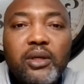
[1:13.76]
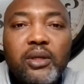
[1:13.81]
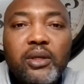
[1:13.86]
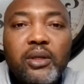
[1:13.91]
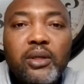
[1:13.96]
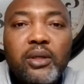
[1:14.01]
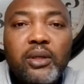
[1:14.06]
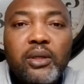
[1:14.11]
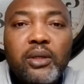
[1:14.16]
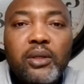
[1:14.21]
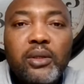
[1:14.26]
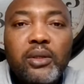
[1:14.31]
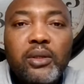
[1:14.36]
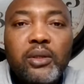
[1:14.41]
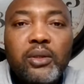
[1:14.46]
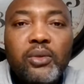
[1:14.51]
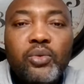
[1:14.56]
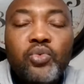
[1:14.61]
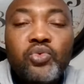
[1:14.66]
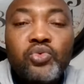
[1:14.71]

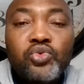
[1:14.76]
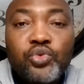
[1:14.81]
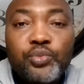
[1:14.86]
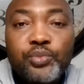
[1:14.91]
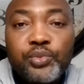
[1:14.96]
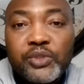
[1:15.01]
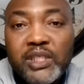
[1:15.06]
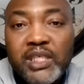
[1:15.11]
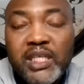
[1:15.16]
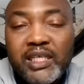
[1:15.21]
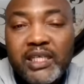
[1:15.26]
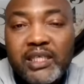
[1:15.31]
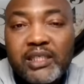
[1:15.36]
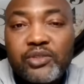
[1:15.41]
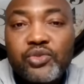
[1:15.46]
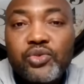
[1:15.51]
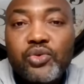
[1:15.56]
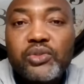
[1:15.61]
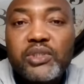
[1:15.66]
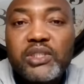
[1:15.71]
euh, ou te poser la
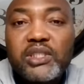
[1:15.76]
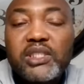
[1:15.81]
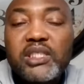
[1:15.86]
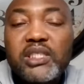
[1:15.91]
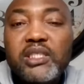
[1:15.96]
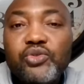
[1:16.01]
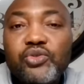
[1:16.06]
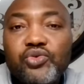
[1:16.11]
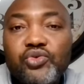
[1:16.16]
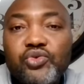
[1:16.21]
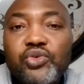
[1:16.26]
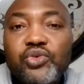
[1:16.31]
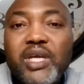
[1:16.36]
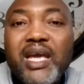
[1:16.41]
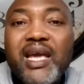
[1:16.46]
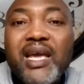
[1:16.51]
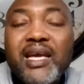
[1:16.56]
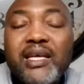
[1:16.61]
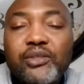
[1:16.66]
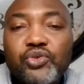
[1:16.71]
question si tu
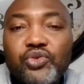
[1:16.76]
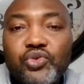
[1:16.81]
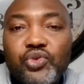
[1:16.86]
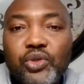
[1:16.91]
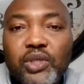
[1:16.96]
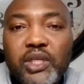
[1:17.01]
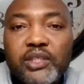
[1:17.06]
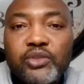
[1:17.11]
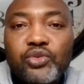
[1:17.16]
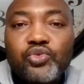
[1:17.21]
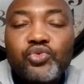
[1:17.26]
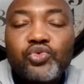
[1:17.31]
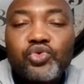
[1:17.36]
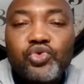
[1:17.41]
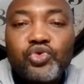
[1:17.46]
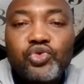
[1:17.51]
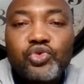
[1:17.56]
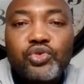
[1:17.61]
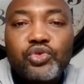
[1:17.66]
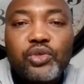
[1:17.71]
es sur la
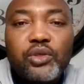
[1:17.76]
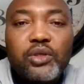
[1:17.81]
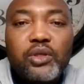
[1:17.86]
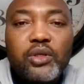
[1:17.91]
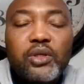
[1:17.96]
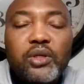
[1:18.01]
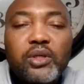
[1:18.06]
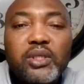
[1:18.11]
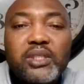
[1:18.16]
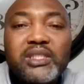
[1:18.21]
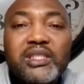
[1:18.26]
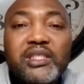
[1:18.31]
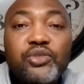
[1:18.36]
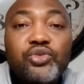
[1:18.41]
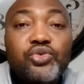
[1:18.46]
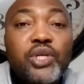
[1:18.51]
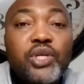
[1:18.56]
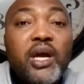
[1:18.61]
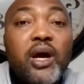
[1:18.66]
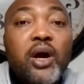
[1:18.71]
touche,
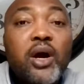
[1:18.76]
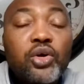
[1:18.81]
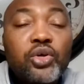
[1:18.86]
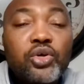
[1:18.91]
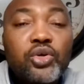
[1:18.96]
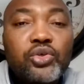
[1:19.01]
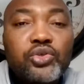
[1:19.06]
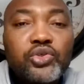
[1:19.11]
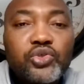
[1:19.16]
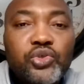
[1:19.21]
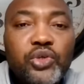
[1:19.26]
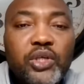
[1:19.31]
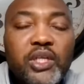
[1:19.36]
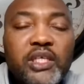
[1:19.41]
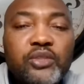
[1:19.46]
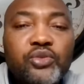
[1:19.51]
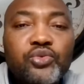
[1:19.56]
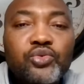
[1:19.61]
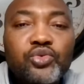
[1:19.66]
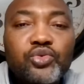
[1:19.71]
si tu es encore sur
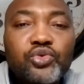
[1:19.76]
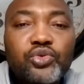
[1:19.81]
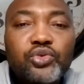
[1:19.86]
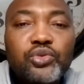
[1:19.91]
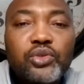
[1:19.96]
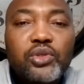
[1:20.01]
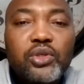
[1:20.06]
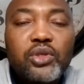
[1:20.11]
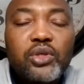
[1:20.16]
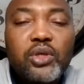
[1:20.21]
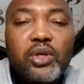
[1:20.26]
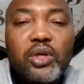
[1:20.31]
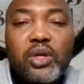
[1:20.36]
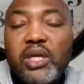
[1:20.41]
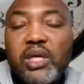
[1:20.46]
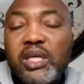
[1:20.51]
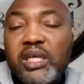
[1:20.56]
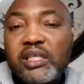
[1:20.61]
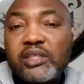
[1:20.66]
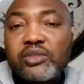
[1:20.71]
la touche.
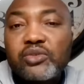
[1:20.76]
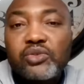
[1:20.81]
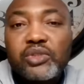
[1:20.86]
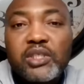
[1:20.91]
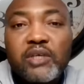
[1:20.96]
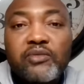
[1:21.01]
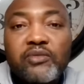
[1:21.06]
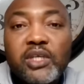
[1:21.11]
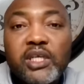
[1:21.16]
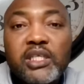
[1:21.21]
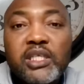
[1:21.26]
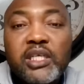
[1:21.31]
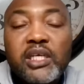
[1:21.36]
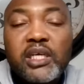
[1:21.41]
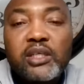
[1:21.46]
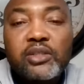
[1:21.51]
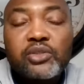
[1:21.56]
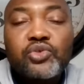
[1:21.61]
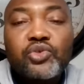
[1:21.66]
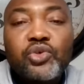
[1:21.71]
Qu'est-ce que ça voudrait
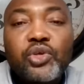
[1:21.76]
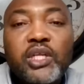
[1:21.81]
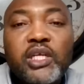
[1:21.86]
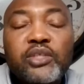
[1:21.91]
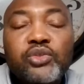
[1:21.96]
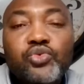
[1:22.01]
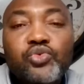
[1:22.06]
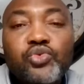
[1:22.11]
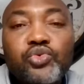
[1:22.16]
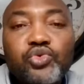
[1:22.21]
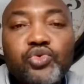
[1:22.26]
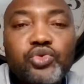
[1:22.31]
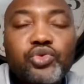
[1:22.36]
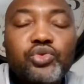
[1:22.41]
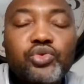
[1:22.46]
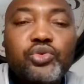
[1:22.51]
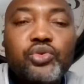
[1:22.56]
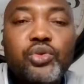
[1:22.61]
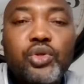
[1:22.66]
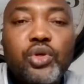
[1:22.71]
dire être sur la
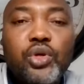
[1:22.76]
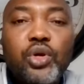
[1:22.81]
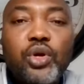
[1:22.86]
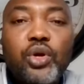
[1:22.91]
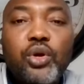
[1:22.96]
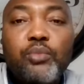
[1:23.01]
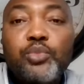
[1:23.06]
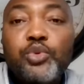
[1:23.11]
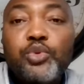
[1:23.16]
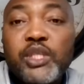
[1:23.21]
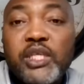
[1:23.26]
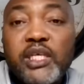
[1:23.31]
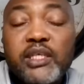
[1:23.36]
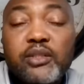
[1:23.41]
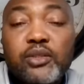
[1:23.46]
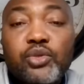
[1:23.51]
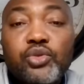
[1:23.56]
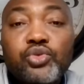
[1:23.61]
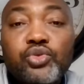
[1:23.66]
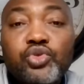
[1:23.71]
touche
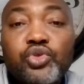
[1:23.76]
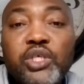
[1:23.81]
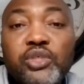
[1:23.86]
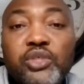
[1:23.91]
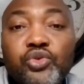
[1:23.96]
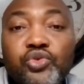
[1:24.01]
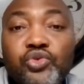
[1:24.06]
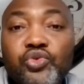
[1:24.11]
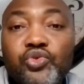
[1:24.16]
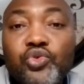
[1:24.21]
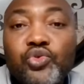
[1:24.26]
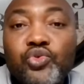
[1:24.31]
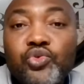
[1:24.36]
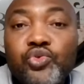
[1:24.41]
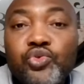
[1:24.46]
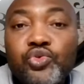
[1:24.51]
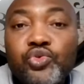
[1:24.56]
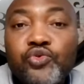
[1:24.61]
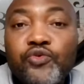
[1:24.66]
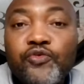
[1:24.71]
Peut-être que tu, es
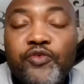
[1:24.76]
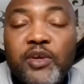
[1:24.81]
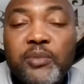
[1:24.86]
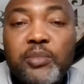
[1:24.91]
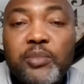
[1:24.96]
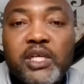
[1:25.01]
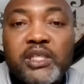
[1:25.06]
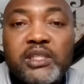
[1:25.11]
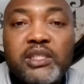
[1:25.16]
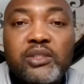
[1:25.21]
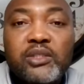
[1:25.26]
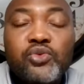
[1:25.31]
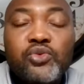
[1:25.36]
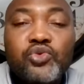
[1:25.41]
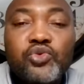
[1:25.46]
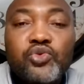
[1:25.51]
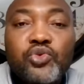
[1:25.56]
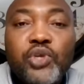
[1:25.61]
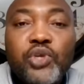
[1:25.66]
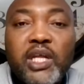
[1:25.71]
ce, tu fais partie
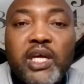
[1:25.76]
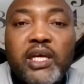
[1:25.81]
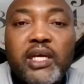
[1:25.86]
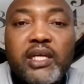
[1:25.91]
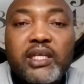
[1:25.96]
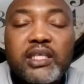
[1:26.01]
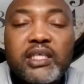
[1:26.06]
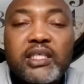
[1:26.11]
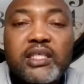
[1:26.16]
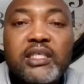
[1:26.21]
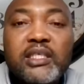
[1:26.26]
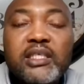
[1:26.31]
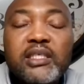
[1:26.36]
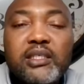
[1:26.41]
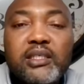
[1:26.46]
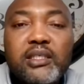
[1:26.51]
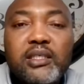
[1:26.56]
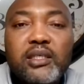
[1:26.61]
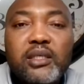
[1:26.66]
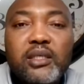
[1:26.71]
de ceux-là
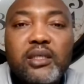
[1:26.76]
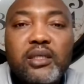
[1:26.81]
qui